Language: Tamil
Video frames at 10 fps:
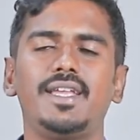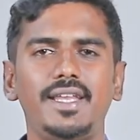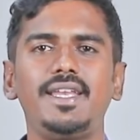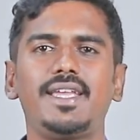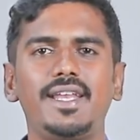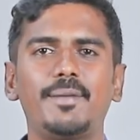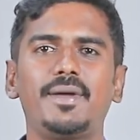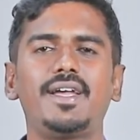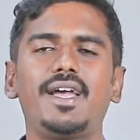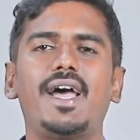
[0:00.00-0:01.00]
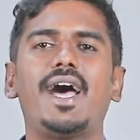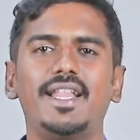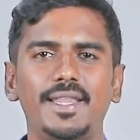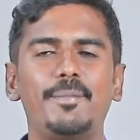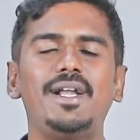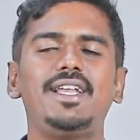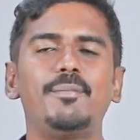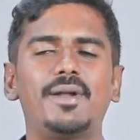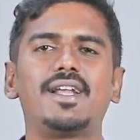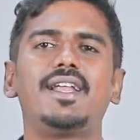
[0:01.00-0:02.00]
இன்றைக்கி நம்ம அந்த மல்டி
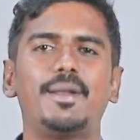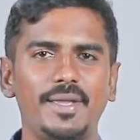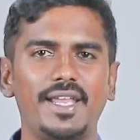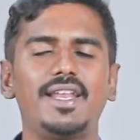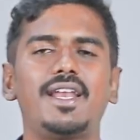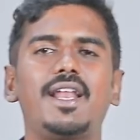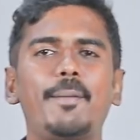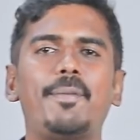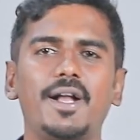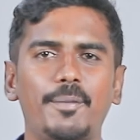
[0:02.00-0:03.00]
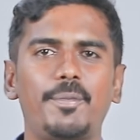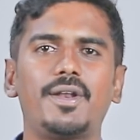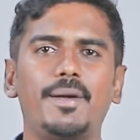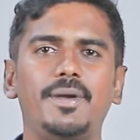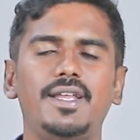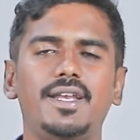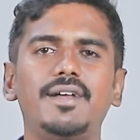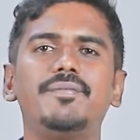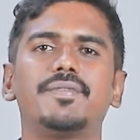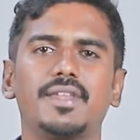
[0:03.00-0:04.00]
மால்ட்டில் நம்ம என்னென்னலாம் பார்க்க போகிறோம் அப்படின்னா
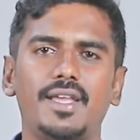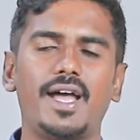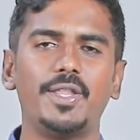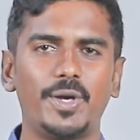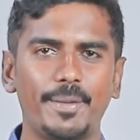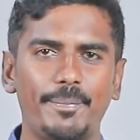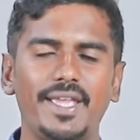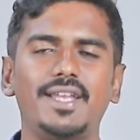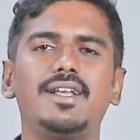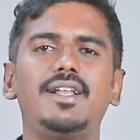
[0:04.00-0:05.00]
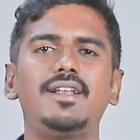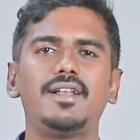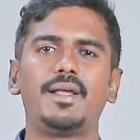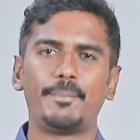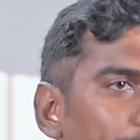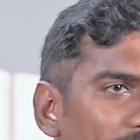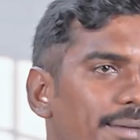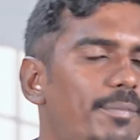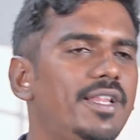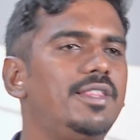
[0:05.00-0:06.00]
அதோட பயன்கள்
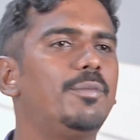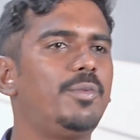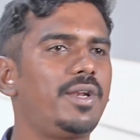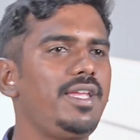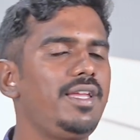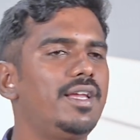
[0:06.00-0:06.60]
பயன்படுத்தும் முறை